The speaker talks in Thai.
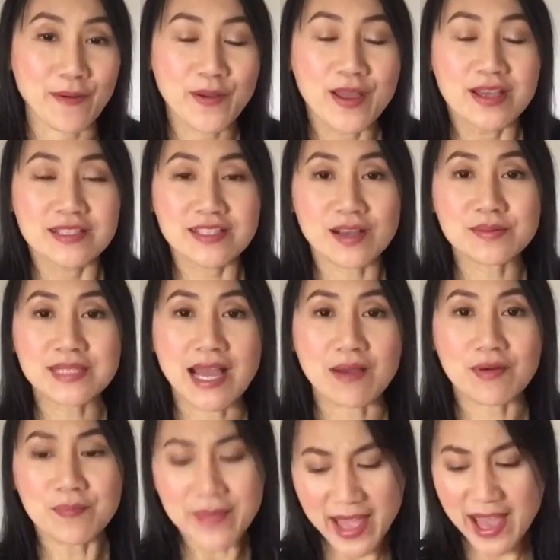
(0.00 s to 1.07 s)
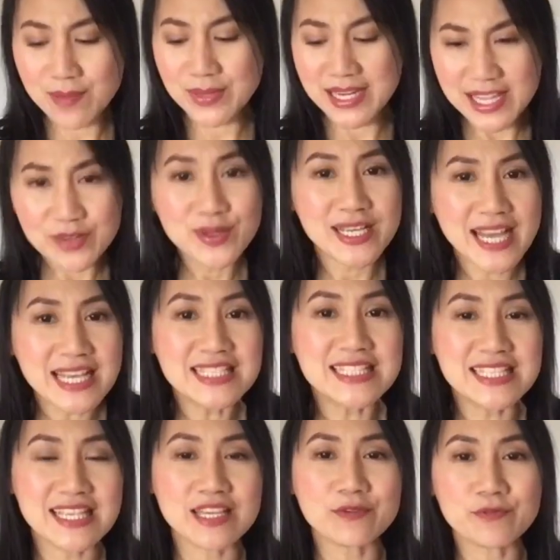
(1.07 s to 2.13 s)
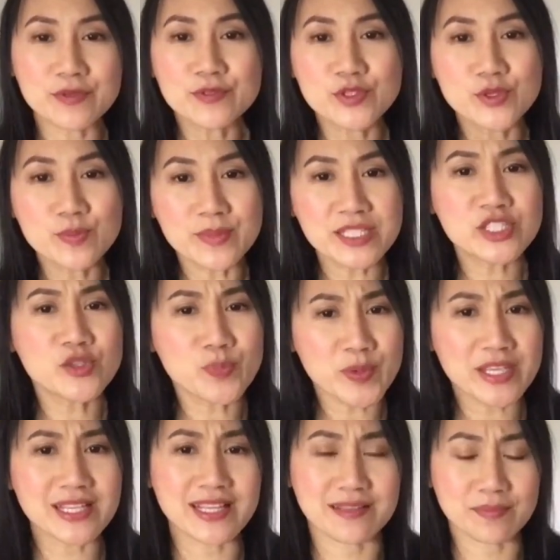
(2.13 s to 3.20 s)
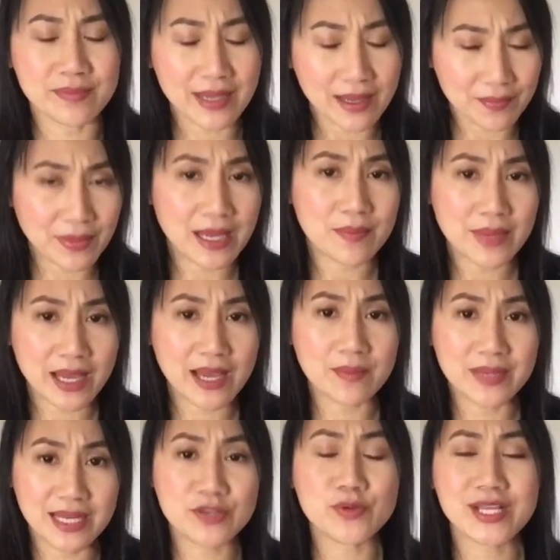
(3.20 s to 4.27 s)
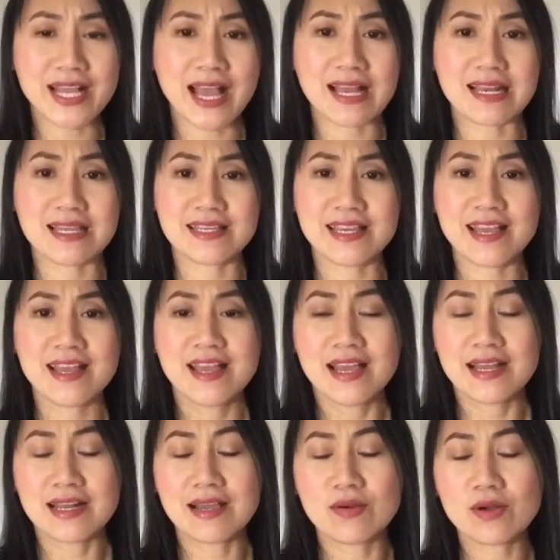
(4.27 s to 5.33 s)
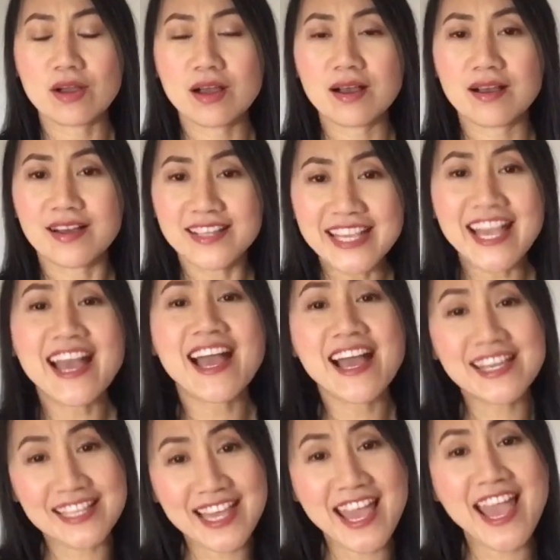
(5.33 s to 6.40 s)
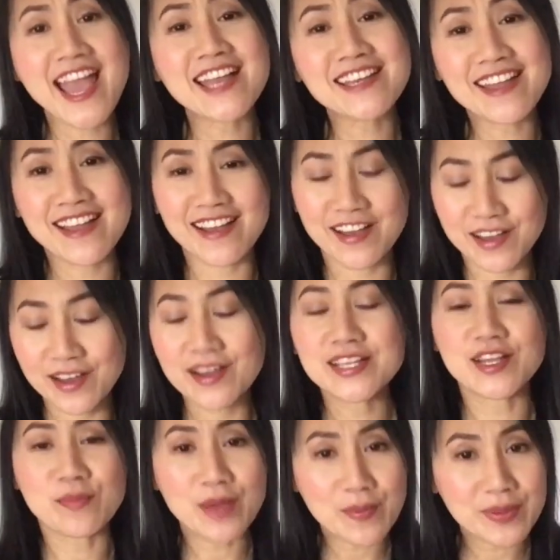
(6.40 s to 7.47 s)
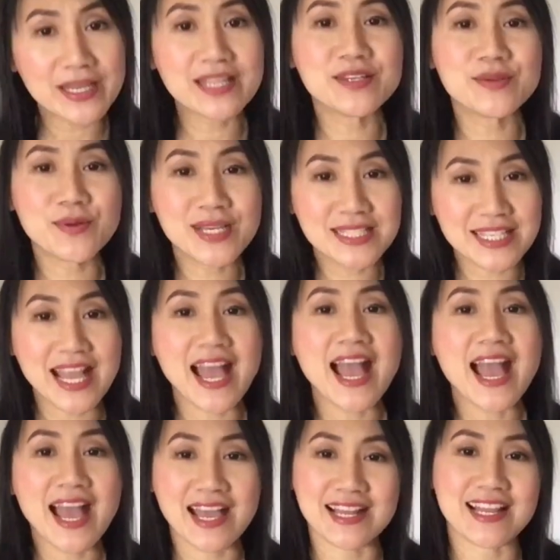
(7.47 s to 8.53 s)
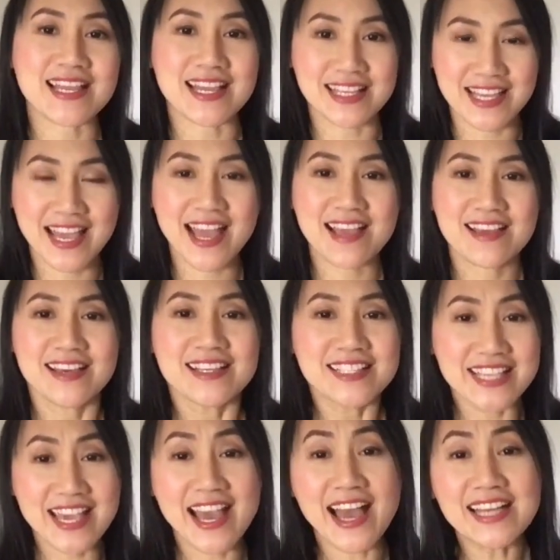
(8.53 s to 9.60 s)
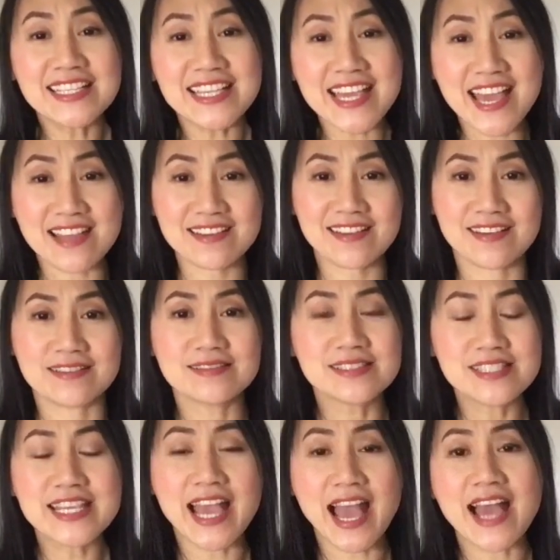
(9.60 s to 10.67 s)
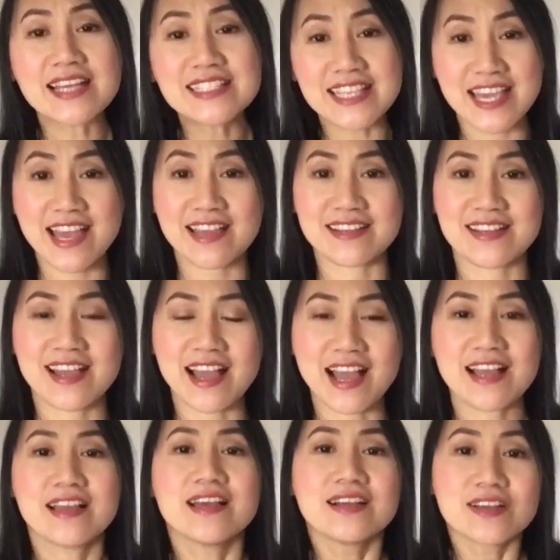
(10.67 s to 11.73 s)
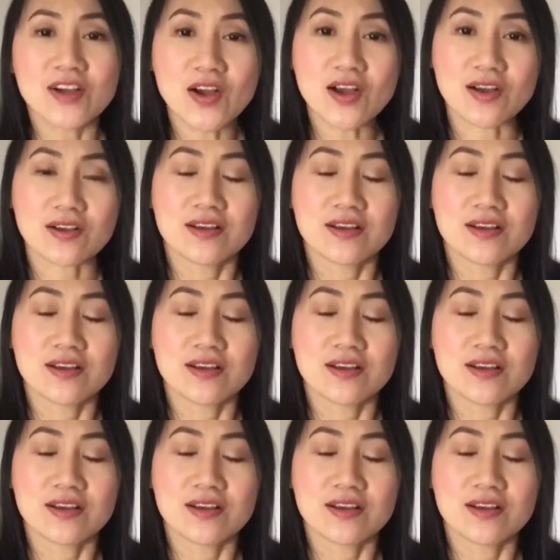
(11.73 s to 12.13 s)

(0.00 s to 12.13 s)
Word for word: ว ชอบถามว่าแม่มาเล่นด้วยกันสิวิวส์ดูมิชปีเลยมามามามาเล่นด้วยกันอะไรเงี้ยเราก็ยาแกนเนี่ยเออเดี๋ยวแม่ไปเล่นด้วยจ้าอะไรอย่างเงี้ย ยาแกนเนี่ยหรือ ยาแกนนะคะ ก็